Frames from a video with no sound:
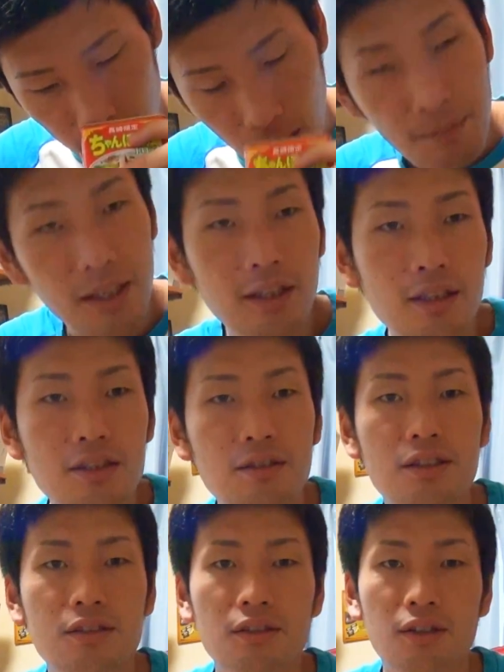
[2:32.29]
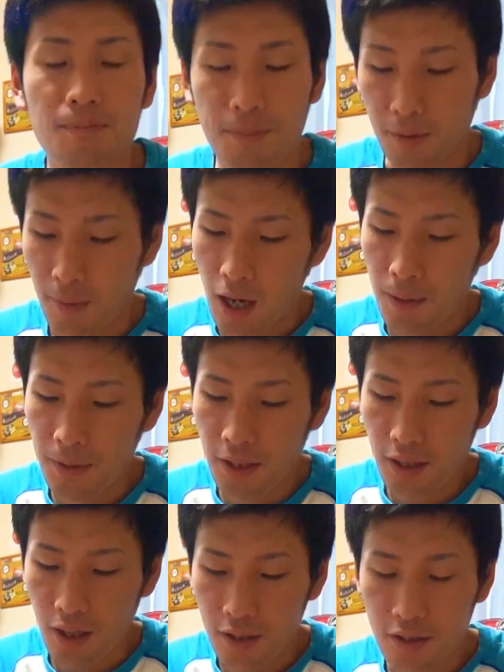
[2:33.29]
甘い感じなんですけど、なんか、まあ、飴
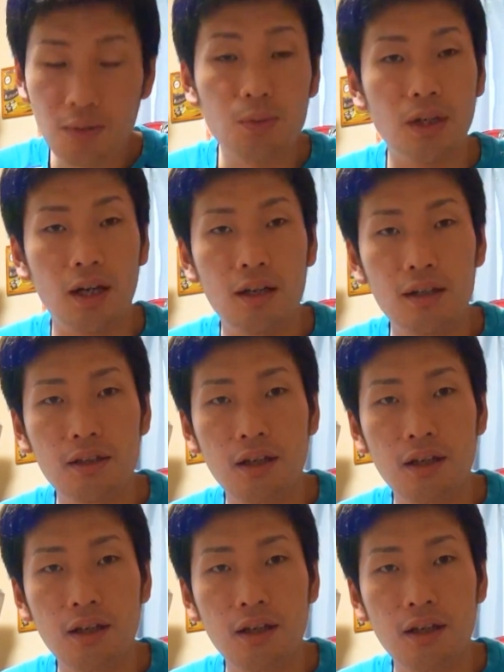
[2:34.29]
でありそうな、